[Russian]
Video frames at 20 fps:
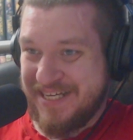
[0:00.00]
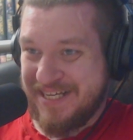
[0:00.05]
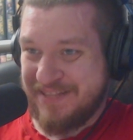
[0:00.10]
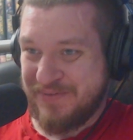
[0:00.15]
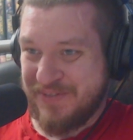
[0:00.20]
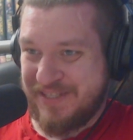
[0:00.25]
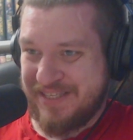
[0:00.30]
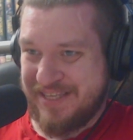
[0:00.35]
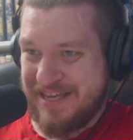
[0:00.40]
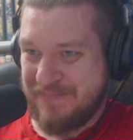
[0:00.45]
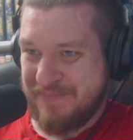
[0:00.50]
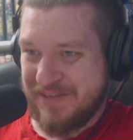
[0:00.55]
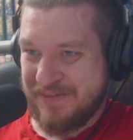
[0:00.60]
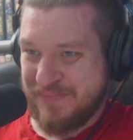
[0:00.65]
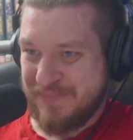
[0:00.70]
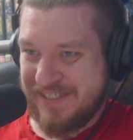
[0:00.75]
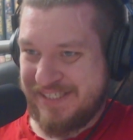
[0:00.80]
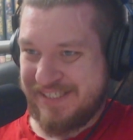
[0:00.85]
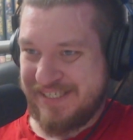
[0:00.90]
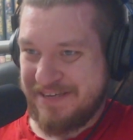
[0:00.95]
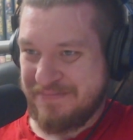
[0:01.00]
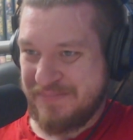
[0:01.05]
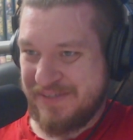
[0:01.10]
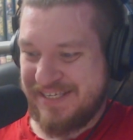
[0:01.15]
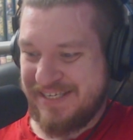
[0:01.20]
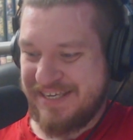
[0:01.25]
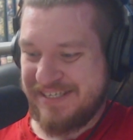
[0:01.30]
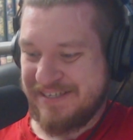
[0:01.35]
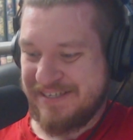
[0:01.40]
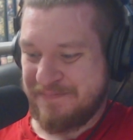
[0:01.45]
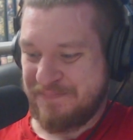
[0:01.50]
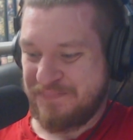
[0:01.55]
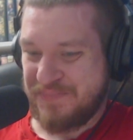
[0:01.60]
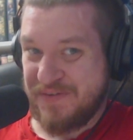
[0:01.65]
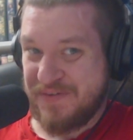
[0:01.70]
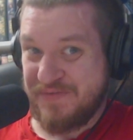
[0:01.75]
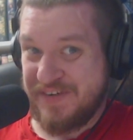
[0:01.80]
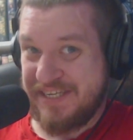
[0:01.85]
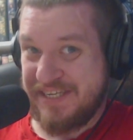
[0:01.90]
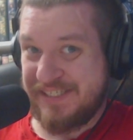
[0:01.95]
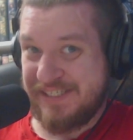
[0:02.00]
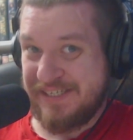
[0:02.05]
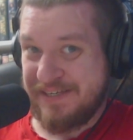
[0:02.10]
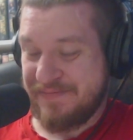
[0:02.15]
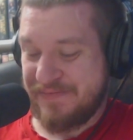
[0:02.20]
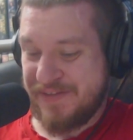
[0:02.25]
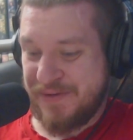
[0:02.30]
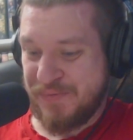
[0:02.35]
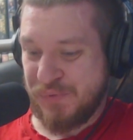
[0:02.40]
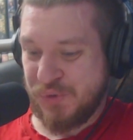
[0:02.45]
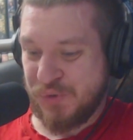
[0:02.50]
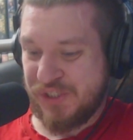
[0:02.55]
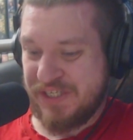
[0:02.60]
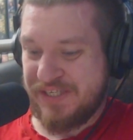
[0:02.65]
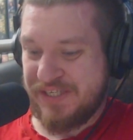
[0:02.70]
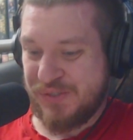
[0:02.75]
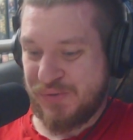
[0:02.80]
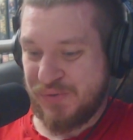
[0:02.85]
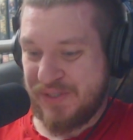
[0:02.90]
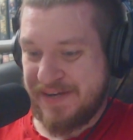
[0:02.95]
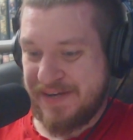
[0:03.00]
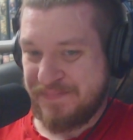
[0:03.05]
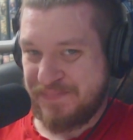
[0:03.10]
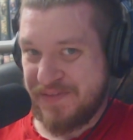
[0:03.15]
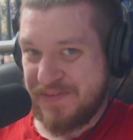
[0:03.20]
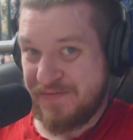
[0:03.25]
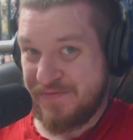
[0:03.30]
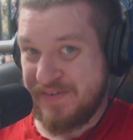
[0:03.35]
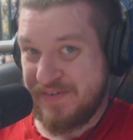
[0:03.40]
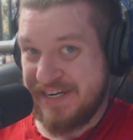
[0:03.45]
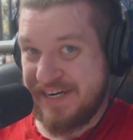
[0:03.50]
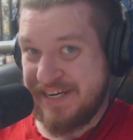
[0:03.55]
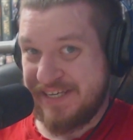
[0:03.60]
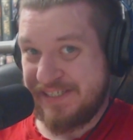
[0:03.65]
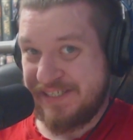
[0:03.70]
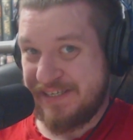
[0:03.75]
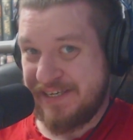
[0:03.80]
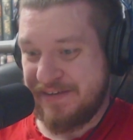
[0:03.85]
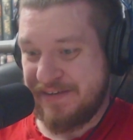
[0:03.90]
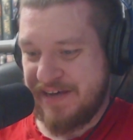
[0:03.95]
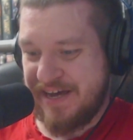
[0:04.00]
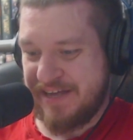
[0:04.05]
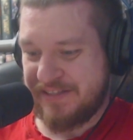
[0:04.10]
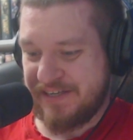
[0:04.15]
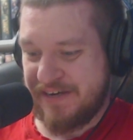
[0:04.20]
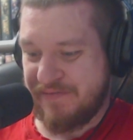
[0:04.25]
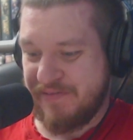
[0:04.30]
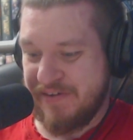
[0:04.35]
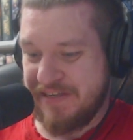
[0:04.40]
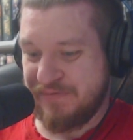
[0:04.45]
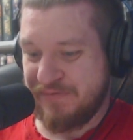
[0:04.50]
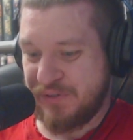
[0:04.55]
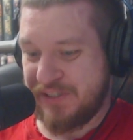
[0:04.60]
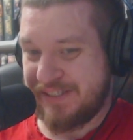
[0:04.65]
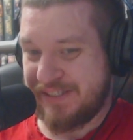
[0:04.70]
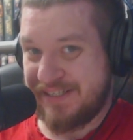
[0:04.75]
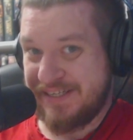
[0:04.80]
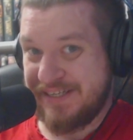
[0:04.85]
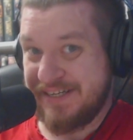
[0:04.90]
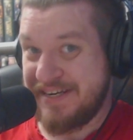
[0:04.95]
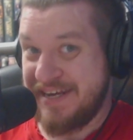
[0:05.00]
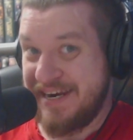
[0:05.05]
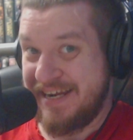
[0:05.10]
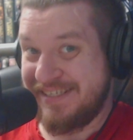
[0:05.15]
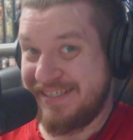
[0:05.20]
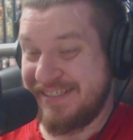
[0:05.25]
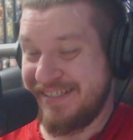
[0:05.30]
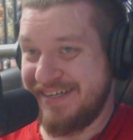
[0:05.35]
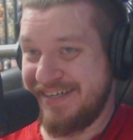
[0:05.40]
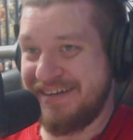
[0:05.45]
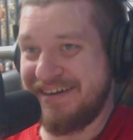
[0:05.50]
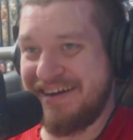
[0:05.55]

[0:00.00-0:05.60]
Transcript: Вот нам, мы стоим здесь, в грязи, нам нужно идти сюда, в грязь, и атаковать вот это, грязь.